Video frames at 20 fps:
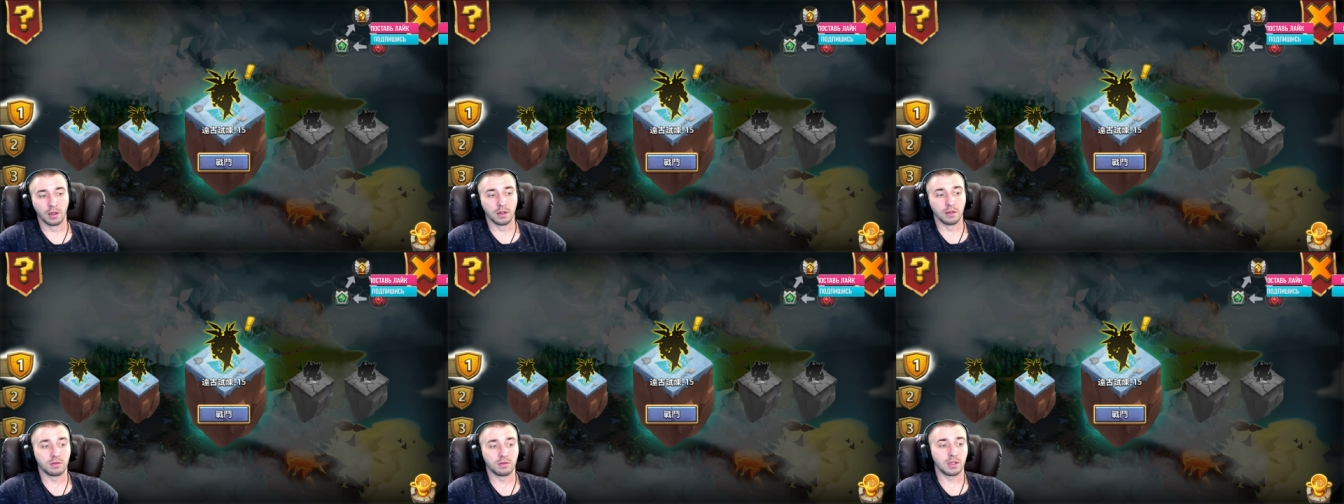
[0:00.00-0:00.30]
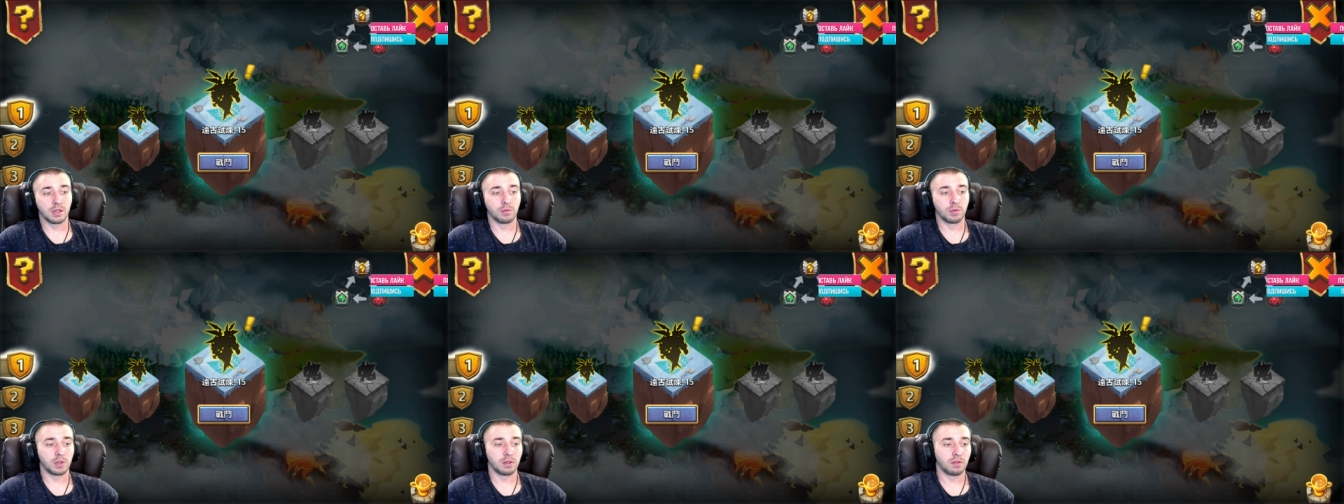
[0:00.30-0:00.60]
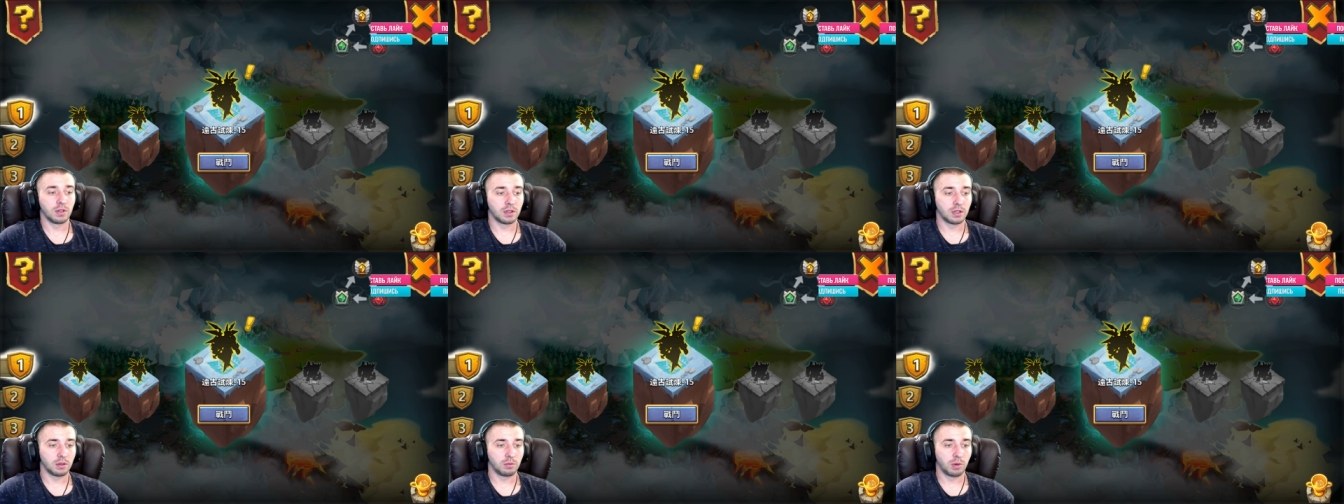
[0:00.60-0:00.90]
Всем
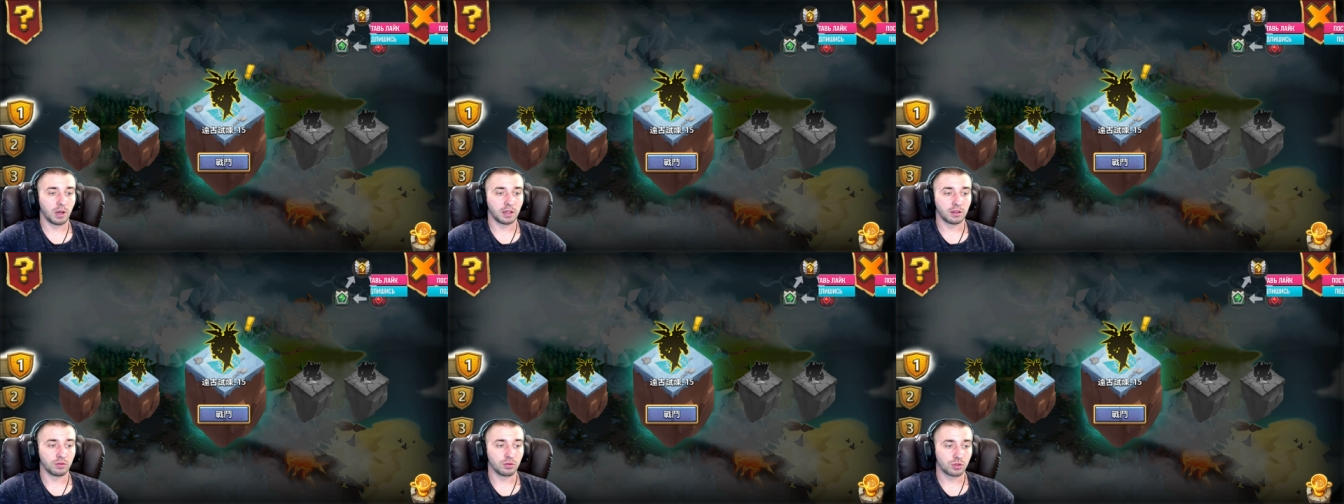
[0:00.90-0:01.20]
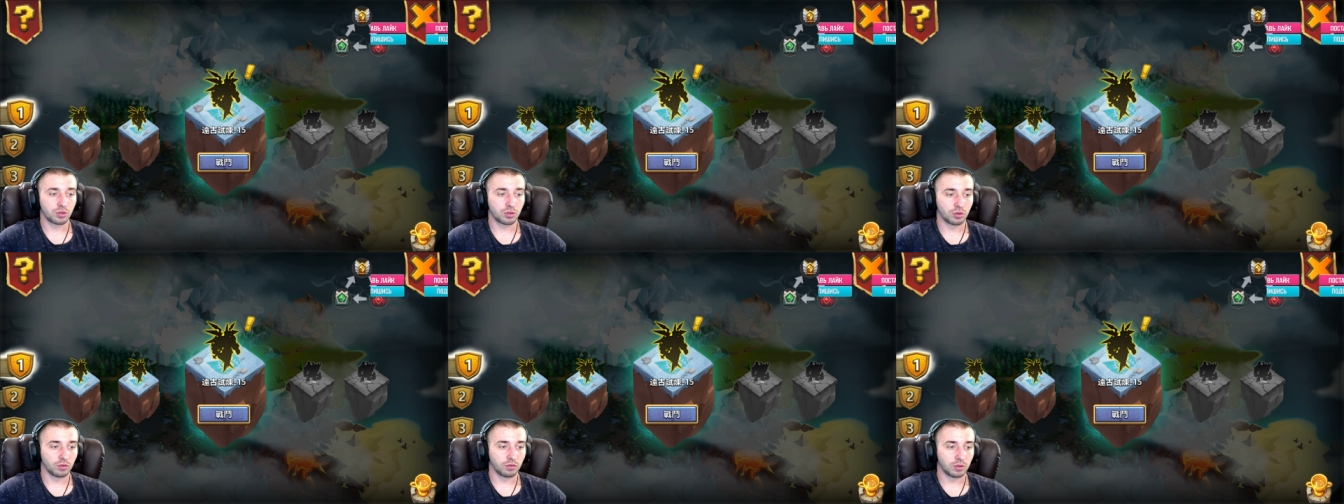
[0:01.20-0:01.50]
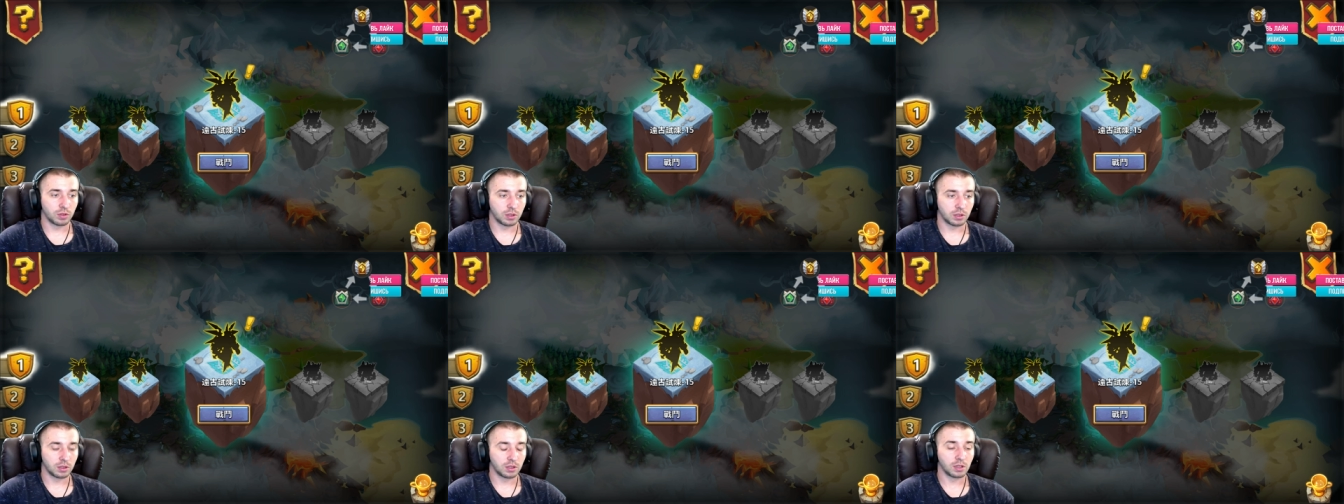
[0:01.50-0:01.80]
привет, ребят! Ну что,
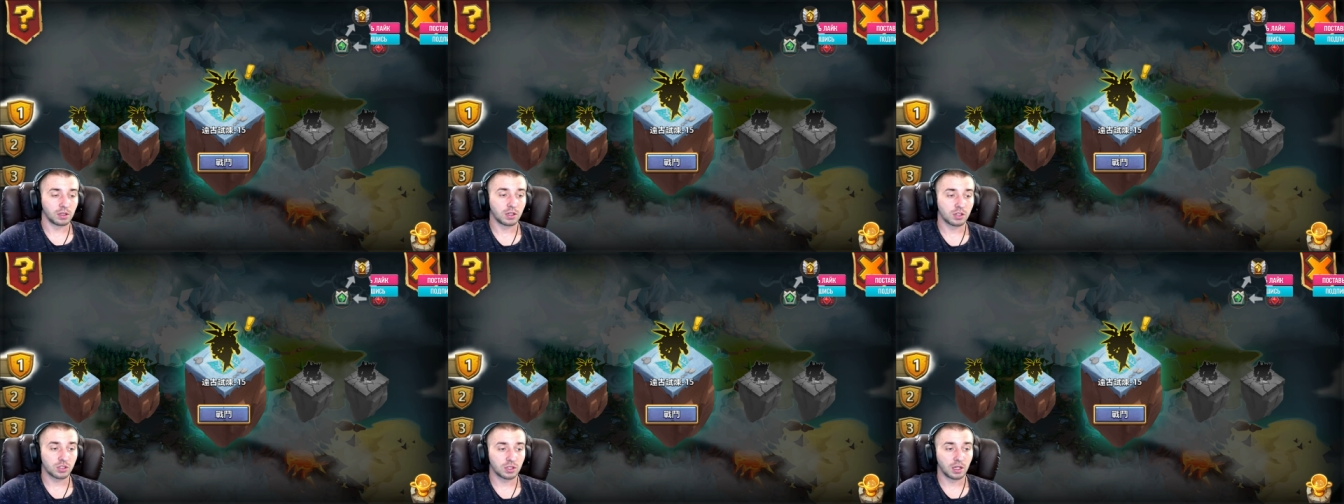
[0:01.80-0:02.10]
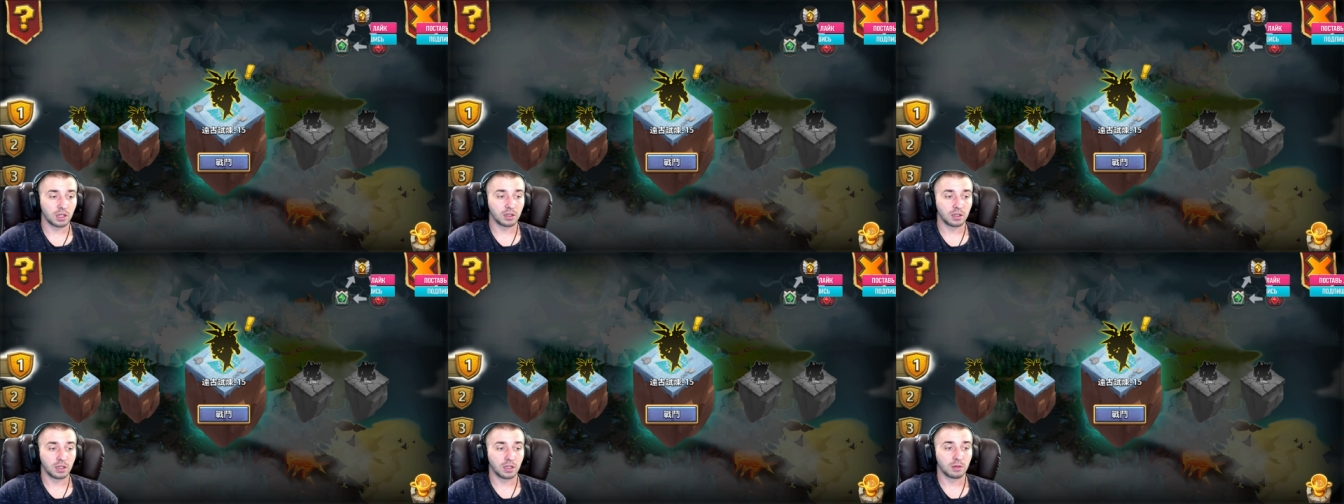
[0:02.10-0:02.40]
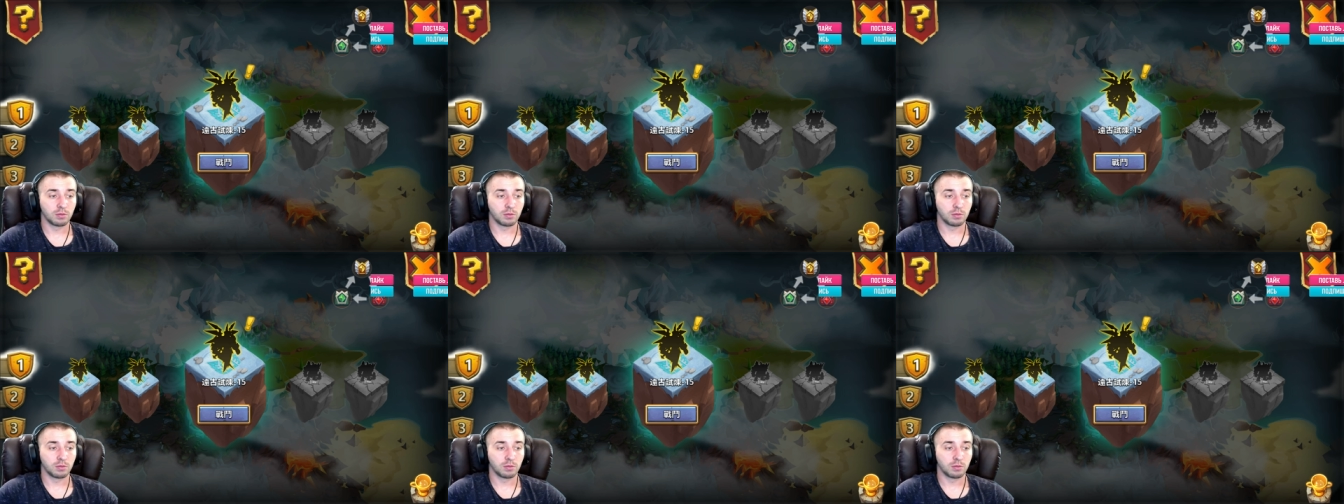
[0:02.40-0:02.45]
вот и долгожданная